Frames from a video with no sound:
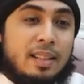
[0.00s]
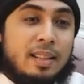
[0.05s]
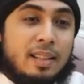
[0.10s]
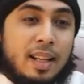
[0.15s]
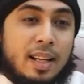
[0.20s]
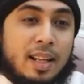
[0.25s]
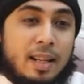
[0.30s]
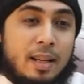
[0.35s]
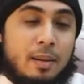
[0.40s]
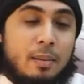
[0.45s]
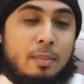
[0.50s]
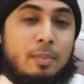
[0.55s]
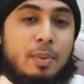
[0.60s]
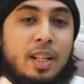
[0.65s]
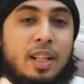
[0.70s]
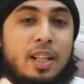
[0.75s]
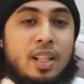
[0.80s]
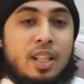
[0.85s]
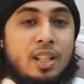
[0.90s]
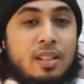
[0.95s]
na
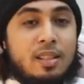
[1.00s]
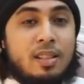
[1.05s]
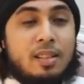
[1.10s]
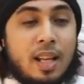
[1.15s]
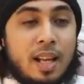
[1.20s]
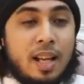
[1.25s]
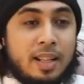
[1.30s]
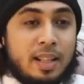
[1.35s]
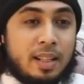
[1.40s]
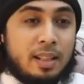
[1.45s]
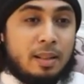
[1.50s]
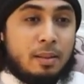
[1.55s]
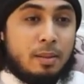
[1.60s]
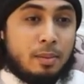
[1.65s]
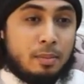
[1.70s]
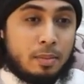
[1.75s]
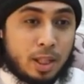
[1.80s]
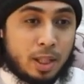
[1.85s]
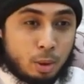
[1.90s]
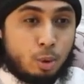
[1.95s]
pwede na siya sanang
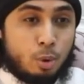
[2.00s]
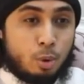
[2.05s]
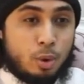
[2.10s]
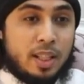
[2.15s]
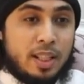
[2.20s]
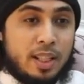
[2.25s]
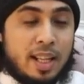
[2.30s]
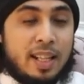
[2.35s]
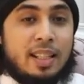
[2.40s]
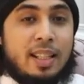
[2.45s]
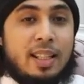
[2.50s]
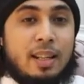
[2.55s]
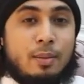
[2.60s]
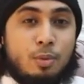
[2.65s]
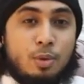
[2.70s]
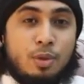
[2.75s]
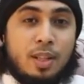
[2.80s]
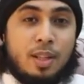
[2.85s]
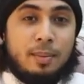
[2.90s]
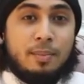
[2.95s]
ituring na hindi na
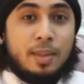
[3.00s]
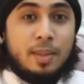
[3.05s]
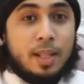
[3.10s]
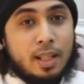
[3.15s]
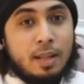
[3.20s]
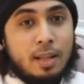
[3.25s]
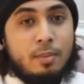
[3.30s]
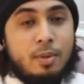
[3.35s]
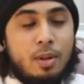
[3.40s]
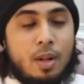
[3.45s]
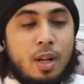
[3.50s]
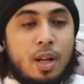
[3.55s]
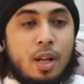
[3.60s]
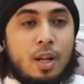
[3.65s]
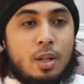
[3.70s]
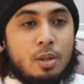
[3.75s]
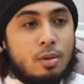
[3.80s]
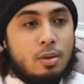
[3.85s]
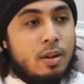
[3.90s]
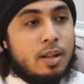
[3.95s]
Muslim. Kita mo?
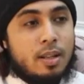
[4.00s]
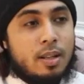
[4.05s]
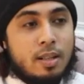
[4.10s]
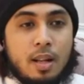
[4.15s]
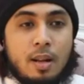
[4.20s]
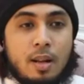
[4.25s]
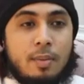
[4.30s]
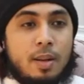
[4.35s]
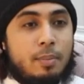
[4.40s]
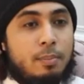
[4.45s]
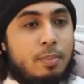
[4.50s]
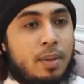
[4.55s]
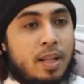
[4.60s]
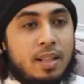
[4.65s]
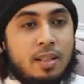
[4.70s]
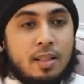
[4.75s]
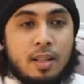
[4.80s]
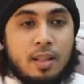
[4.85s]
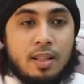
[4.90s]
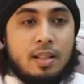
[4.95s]
So ang Islam may
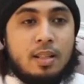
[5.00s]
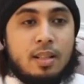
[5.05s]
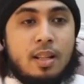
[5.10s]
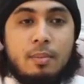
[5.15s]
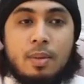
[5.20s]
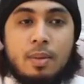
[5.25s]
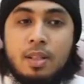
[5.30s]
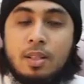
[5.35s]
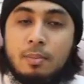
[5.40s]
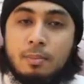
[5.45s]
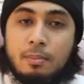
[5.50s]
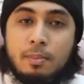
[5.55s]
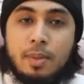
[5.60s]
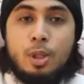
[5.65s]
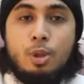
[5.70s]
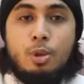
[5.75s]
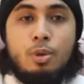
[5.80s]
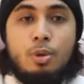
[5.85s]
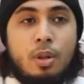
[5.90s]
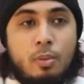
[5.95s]
peace, ang Islam may
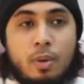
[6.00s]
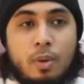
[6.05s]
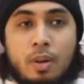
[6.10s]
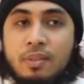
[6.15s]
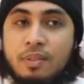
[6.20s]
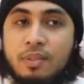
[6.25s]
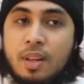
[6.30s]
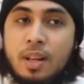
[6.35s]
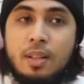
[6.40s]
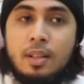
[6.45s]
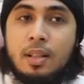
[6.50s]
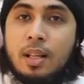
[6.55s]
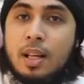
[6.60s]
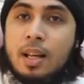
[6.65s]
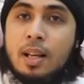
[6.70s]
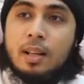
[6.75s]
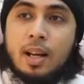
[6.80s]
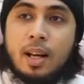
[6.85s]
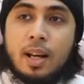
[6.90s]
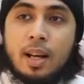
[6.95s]
submission to the will of God.
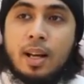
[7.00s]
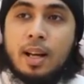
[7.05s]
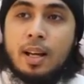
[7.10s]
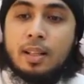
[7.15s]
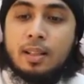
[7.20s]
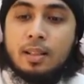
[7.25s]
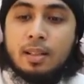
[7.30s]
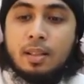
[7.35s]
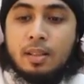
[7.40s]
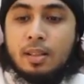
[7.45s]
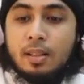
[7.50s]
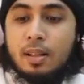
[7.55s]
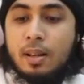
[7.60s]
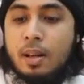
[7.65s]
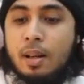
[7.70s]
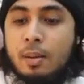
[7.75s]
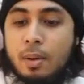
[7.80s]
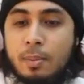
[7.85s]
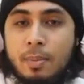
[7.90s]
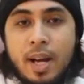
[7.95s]
At
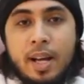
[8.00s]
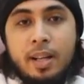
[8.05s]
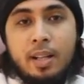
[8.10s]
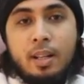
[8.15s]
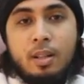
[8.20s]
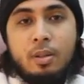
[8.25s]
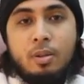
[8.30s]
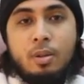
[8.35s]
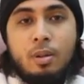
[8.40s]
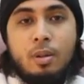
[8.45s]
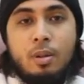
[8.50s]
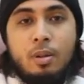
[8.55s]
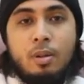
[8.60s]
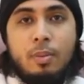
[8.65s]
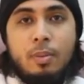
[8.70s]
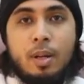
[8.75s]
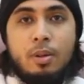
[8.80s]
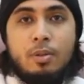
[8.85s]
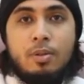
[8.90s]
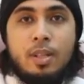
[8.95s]
sa babae na ito,
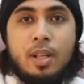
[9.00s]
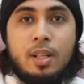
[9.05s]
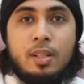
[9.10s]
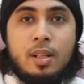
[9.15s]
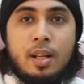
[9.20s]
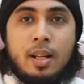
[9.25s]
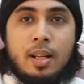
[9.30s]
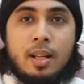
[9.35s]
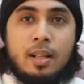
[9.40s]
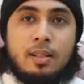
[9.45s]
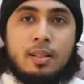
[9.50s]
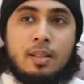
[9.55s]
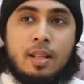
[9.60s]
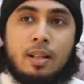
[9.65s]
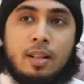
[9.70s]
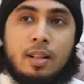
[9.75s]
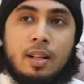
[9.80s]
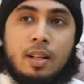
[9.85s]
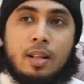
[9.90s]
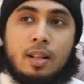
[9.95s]
makonsensya ka lang
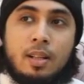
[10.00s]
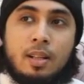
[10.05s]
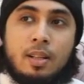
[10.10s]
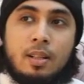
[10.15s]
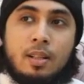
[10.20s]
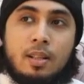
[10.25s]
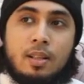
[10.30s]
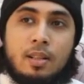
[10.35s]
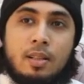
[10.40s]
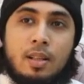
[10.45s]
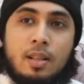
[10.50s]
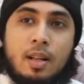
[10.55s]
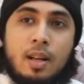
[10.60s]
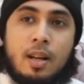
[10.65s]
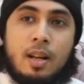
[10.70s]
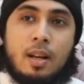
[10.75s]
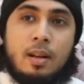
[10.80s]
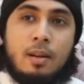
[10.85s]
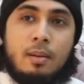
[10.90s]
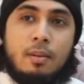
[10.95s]
sana
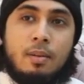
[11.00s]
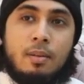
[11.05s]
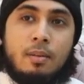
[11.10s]
sa